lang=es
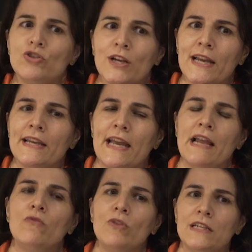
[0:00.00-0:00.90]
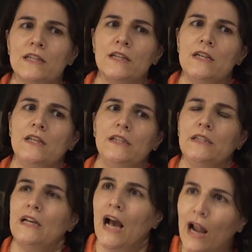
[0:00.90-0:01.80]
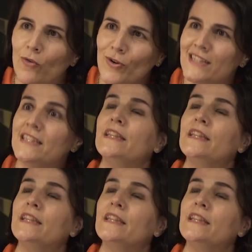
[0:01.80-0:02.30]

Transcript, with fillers: O sea que hay, que hay algunas algunas